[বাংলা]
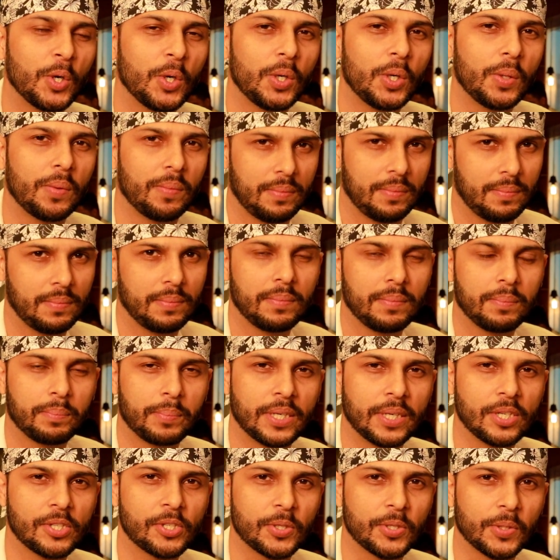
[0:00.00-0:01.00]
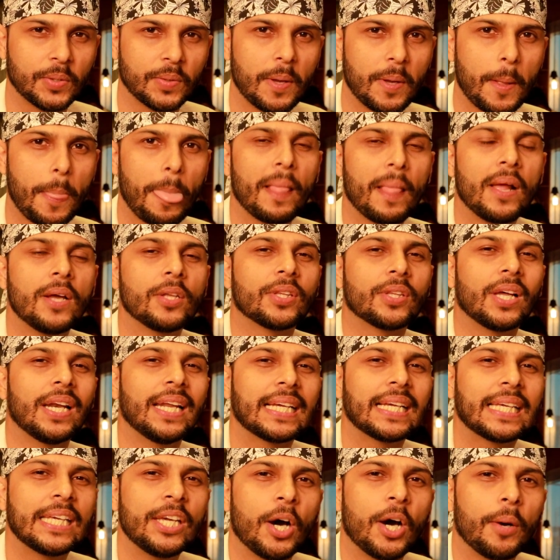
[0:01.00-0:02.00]
হলো পার্সন
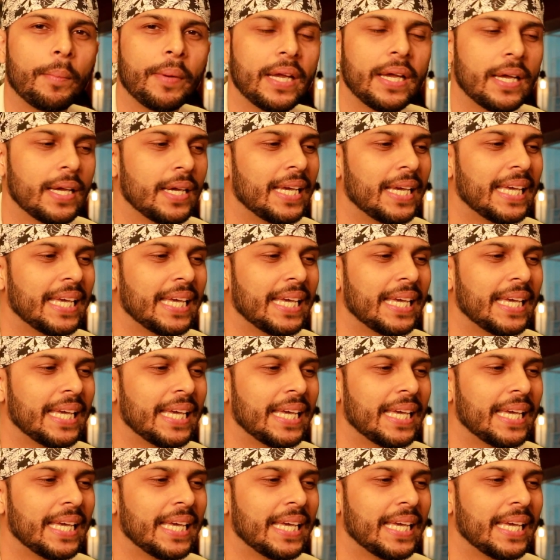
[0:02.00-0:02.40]
তাহলে কি হবে